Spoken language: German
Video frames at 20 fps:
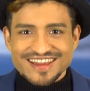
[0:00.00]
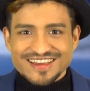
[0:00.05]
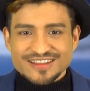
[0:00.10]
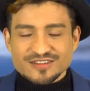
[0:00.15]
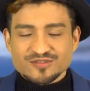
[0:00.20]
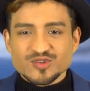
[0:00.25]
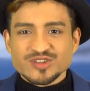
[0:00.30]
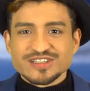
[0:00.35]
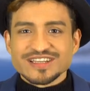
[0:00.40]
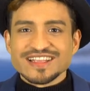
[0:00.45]

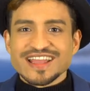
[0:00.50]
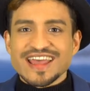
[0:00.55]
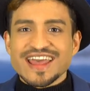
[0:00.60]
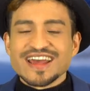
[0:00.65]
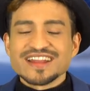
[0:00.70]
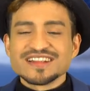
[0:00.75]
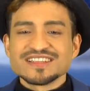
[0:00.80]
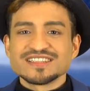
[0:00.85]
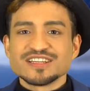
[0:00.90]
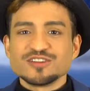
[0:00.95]
Zwischen
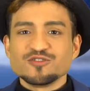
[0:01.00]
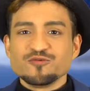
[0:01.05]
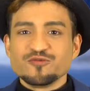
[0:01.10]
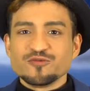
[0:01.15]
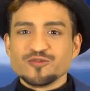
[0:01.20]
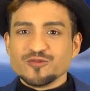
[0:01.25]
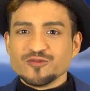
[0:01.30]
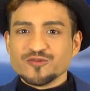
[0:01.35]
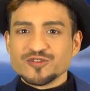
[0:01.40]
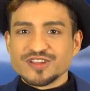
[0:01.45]
1. und
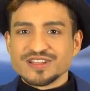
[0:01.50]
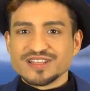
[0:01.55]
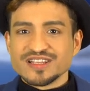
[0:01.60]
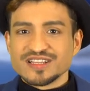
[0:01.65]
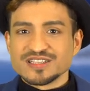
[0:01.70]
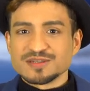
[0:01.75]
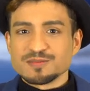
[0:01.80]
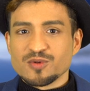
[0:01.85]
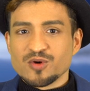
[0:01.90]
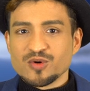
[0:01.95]
5.
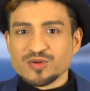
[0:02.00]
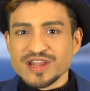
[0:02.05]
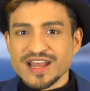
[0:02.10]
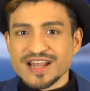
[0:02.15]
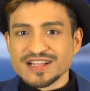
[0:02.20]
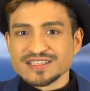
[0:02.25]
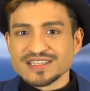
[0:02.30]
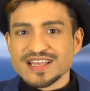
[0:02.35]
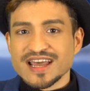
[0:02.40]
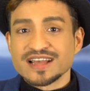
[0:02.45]
des
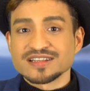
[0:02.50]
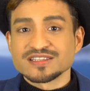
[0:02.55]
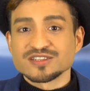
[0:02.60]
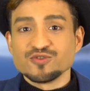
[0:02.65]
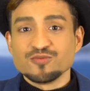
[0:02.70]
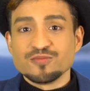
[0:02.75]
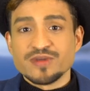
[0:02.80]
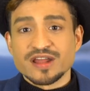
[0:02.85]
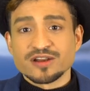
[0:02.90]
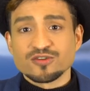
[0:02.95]
Monats hast
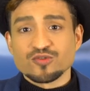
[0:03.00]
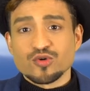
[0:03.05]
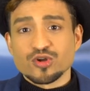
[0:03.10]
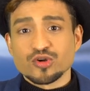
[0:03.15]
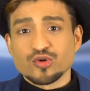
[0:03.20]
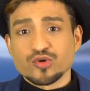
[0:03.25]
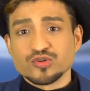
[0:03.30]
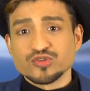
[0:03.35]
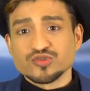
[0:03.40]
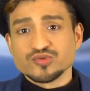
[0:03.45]
du
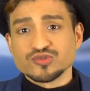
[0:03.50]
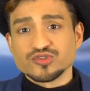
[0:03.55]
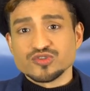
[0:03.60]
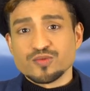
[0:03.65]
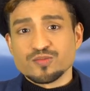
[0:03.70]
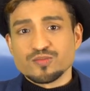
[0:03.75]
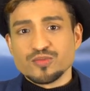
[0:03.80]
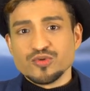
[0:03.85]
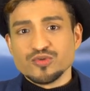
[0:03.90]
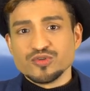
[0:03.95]

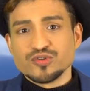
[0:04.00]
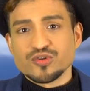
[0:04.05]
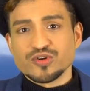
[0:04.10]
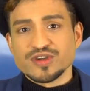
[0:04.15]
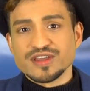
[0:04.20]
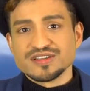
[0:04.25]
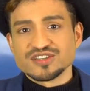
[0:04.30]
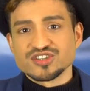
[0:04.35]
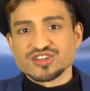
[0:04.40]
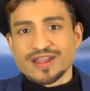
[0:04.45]
Merkur-Konjunktion Pluto
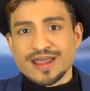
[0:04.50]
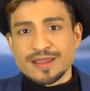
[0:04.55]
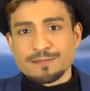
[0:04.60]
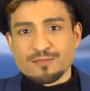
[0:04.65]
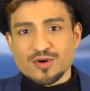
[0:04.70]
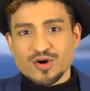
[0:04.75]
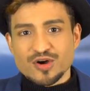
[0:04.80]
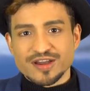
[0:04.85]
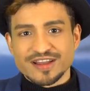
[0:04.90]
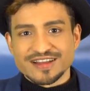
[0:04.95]
in
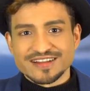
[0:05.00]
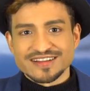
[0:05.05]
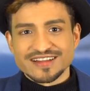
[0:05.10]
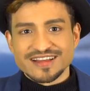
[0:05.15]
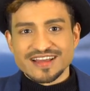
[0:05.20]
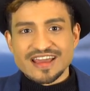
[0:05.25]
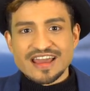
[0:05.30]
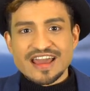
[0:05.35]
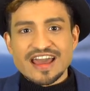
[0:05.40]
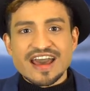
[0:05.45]
Steinbock.
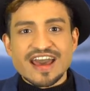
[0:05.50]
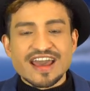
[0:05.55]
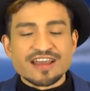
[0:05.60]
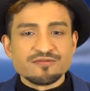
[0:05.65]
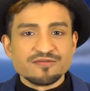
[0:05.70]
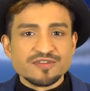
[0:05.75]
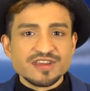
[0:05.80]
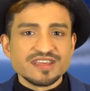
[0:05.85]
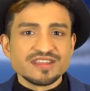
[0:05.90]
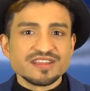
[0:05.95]

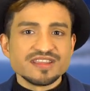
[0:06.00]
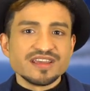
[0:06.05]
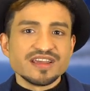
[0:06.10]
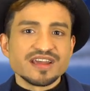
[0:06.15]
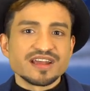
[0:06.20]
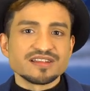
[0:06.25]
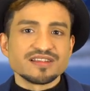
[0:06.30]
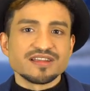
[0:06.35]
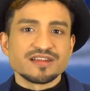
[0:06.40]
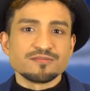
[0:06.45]
Ein
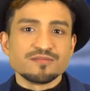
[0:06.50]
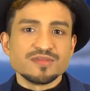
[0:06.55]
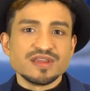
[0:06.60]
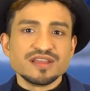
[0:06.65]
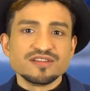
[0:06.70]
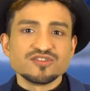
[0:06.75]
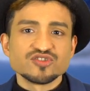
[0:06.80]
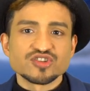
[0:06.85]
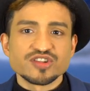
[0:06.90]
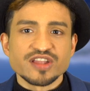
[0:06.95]
wichtiger
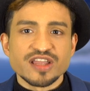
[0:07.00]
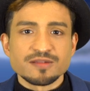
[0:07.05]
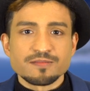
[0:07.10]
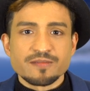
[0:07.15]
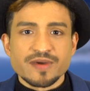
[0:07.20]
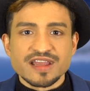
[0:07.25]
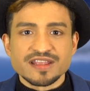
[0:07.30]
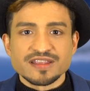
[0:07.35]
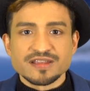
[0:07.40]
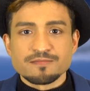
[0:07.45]
Termin
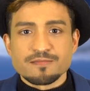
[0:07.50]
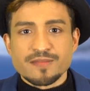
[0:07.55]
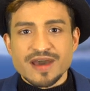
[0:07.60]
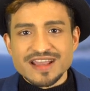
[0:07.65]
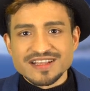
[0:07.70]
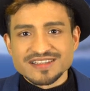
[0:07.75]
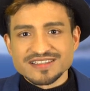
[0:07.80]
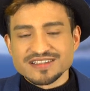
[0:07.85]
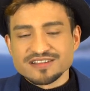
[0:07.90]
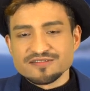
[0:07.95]
steht bei den
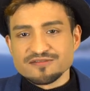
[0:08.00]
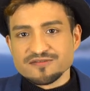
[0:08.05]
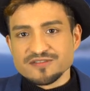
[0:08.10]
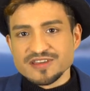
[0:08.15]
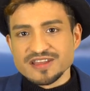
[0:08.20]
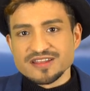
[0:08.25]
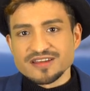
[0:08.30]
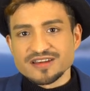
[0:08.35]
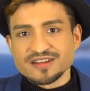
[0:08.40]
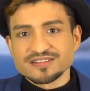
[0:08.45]
meisten
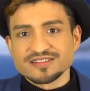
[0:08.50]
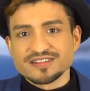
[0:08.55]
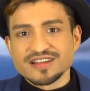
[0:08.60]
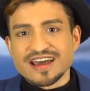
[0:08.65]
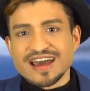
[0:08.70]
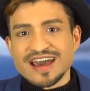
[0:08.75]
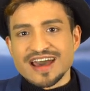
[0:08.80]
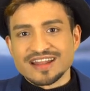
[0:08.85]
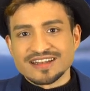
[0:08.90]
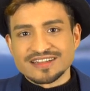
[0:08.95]
Widdern
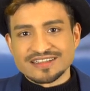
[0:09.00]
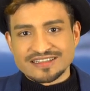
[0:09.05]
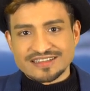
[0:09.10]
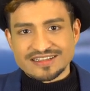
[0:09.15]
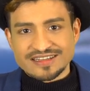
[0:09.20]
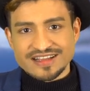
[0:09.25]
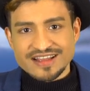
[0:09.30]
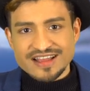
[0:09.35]
an.